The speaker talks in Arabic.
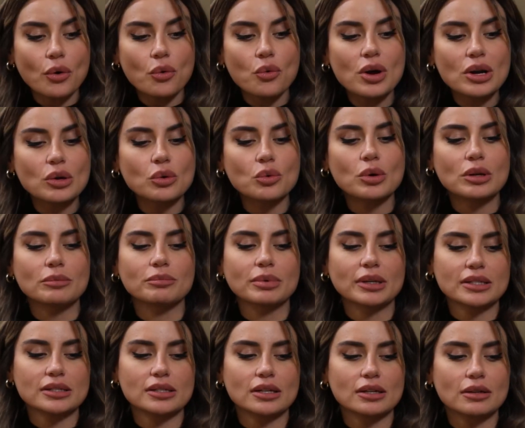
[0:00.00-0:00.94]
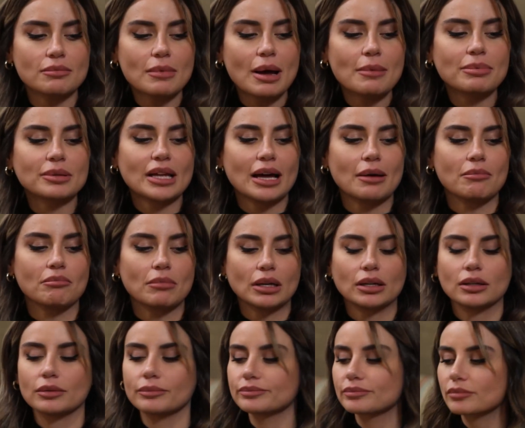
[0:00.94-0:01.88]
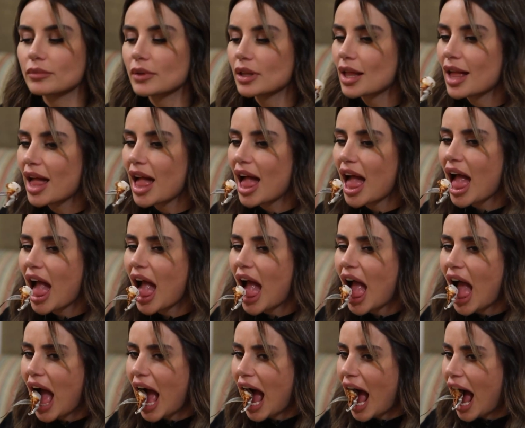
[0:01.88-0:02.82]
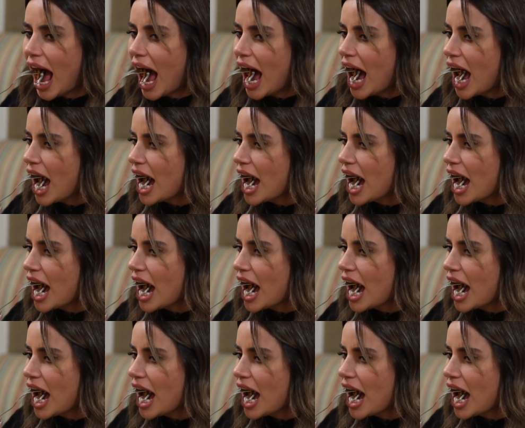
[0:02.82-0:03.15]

أول هو اللي بيخسر اللي ما بتحمل يلا